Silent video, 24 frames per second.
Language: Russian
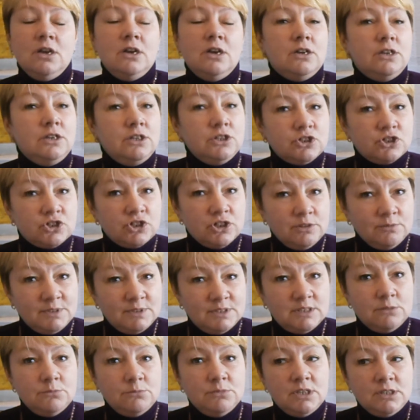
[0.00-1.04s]
режим
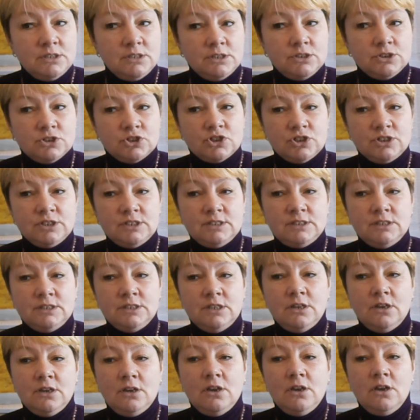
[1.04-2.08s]
семейной
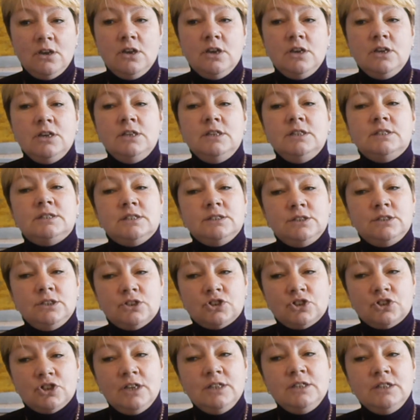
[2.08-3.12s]
жизни и
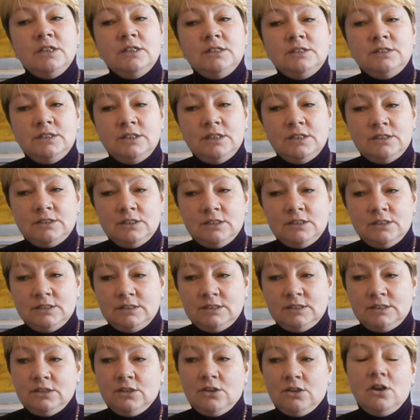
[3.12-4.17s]
содержание
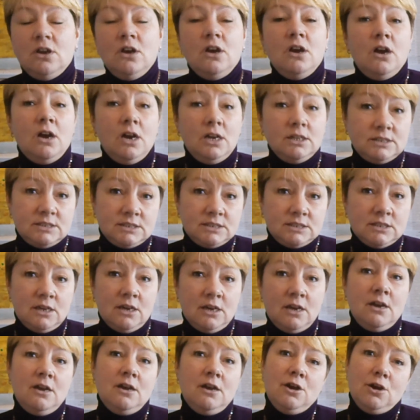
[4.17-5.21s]
деятельности
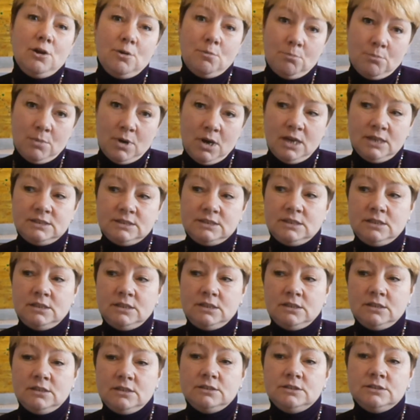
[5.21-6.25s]
отца,
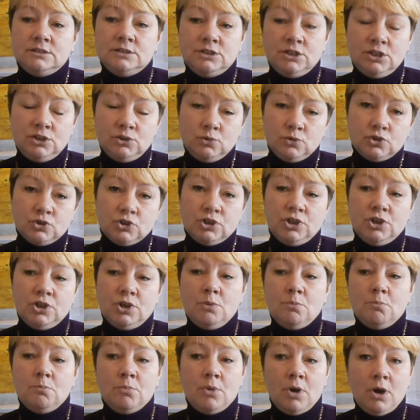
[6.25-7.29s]
матери, дедушки,
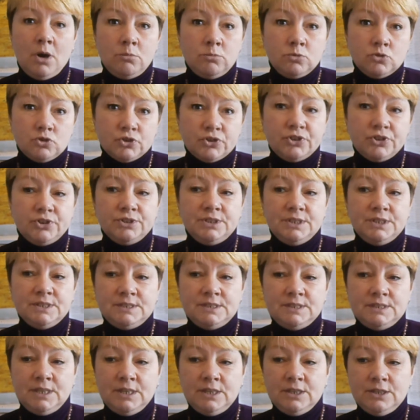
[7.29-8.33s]
бабушки,
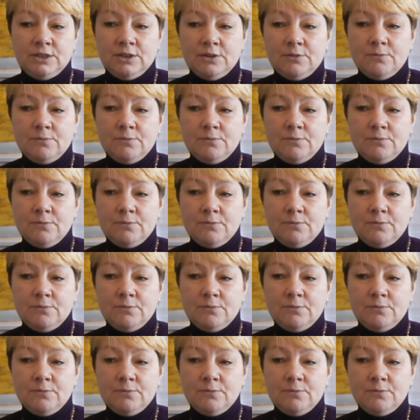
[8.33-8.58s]
детей.